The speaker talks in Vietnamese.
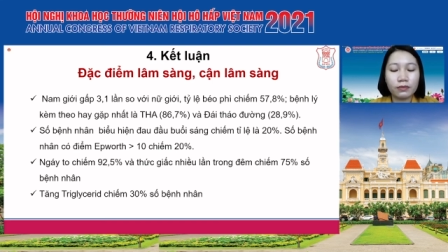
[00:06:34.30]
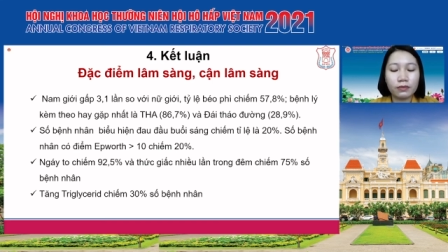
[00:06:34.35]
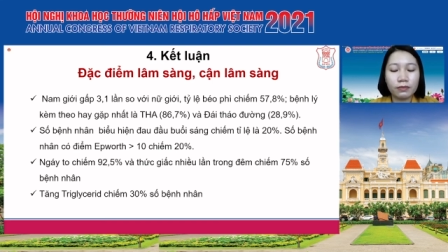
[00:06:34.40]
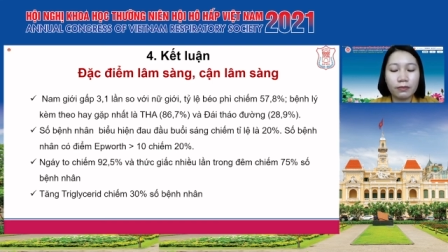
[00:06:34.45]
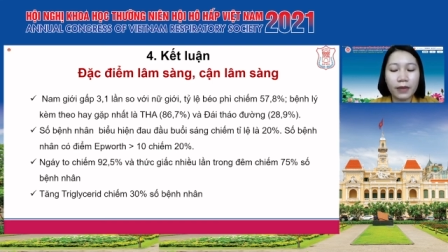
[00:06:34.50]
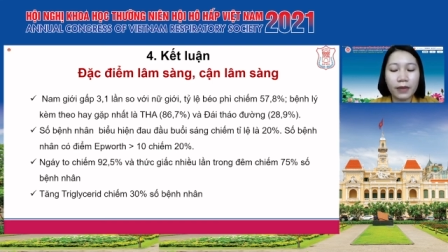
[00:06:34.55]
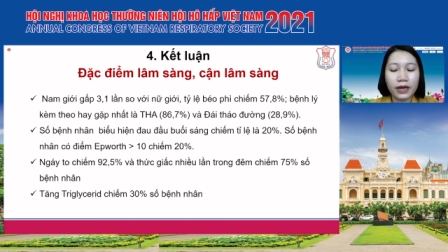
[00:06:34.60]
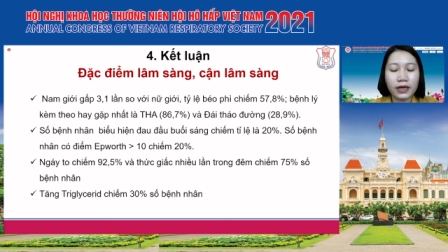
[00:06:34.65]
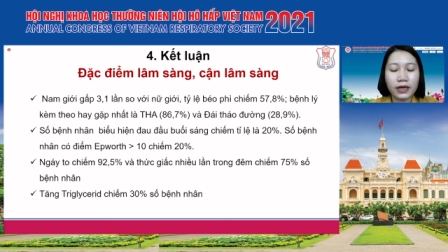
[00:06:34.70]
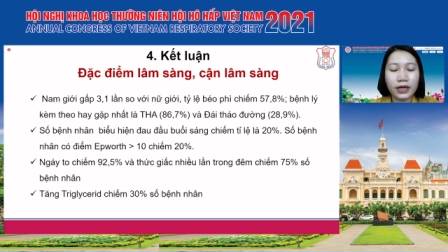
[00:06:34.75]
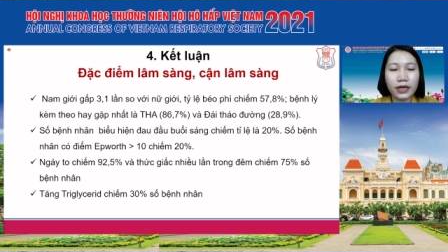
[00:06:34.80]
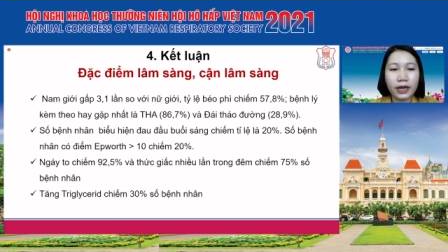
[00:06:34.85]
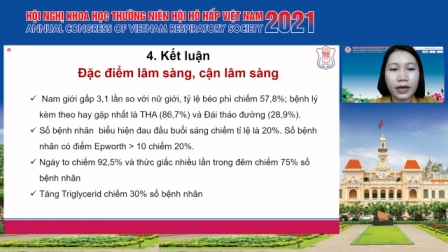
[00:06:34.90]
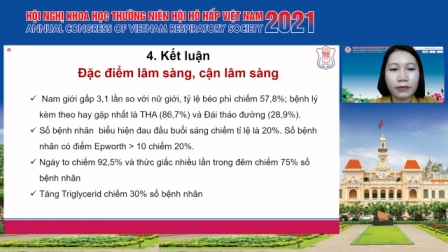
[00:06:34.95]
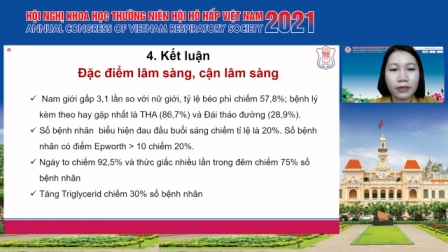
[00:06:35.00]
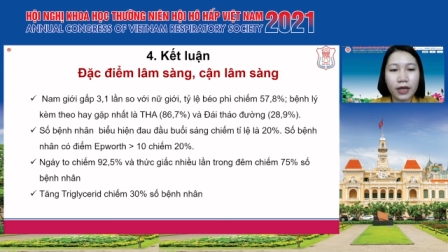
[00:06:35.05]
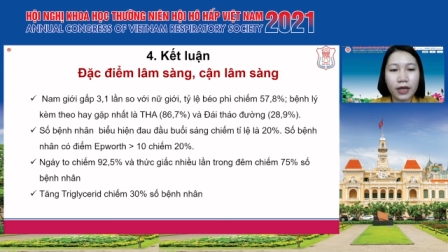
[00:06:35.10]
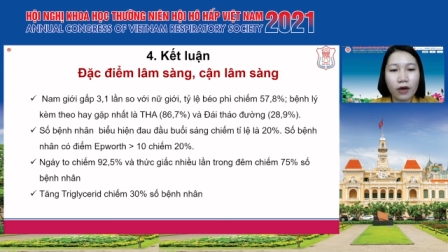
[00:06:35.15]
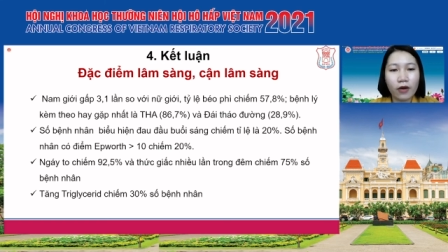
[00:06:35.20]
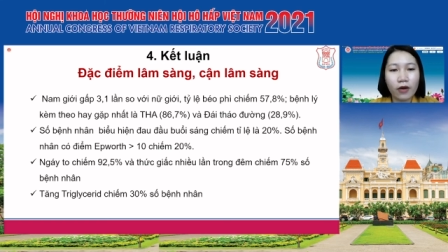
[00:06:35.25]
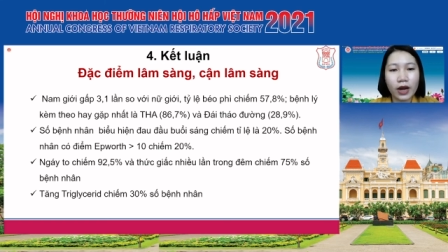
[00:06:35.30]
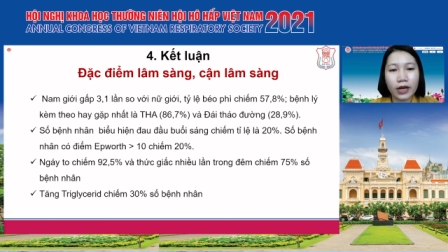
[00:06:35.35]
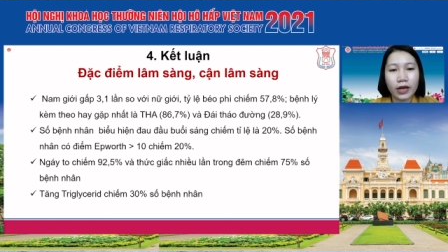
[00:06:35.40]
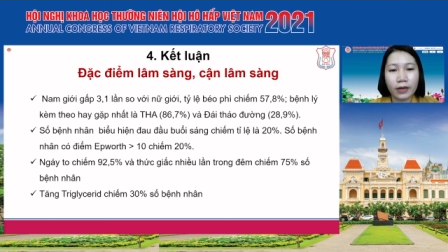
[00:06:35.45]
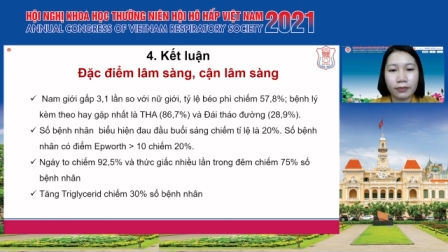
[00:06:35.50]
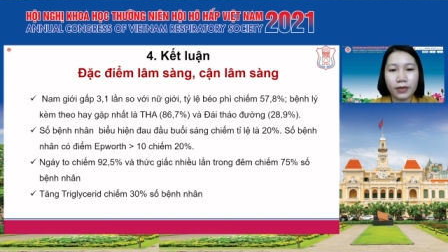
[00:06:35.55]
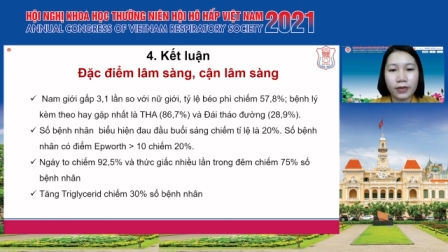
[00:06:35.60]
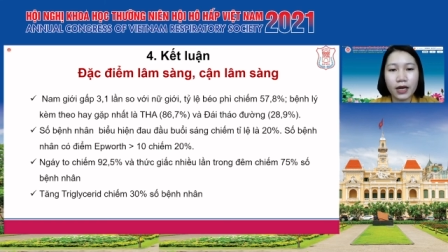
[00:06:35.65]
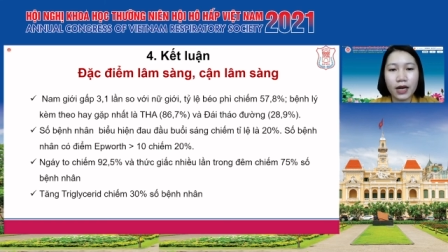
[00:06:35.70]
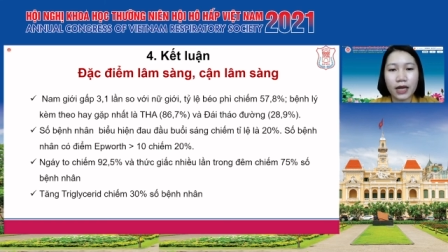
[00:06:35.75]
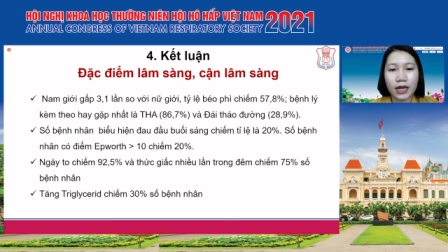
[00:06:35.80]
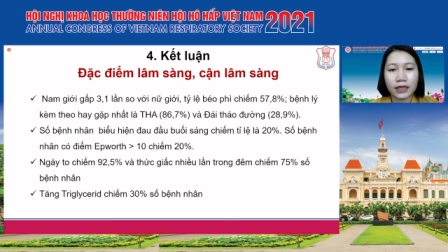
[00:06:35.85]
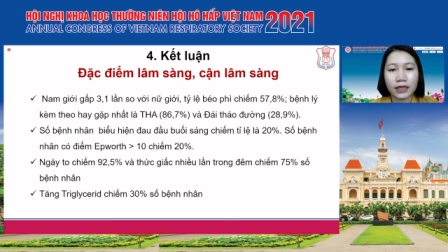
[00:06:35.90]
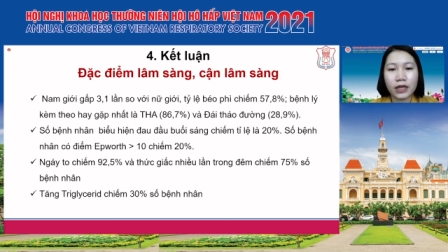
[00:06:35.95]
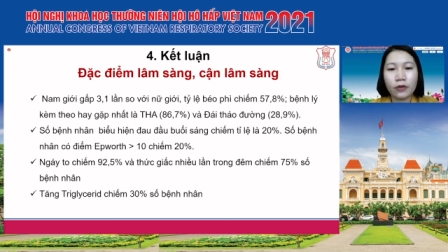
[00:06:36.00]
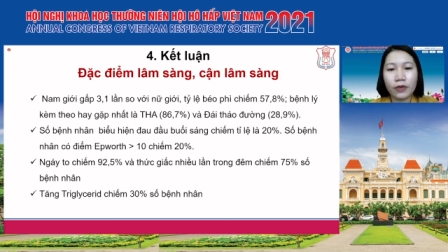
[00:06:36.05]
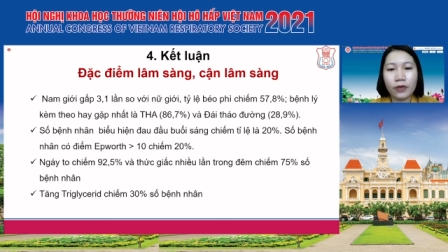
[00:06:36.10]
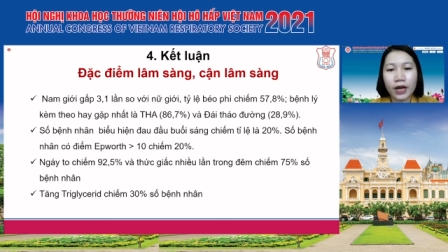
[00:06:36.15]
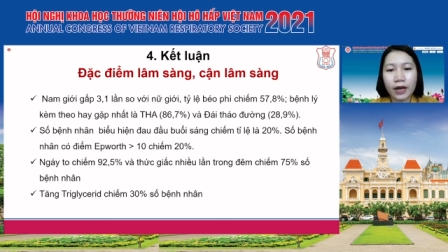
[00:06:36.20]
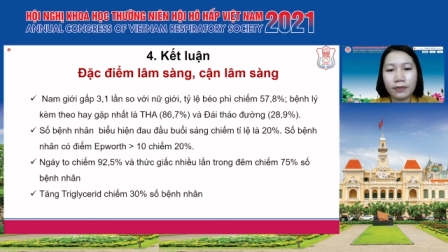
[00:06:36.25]
bệnh lý kèm theo hay gặp nhất là tăng
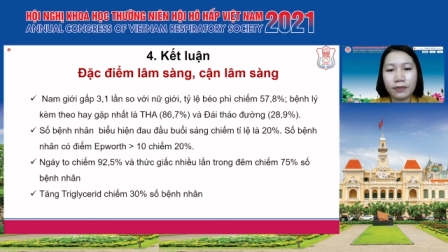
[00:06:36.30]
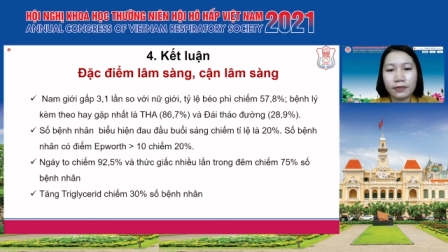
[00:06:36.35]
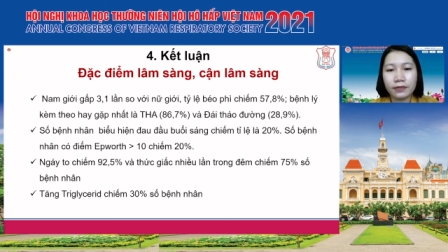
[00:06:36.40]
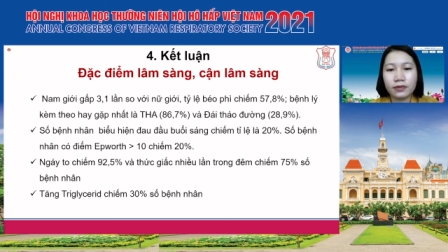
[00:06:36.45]
huyết áp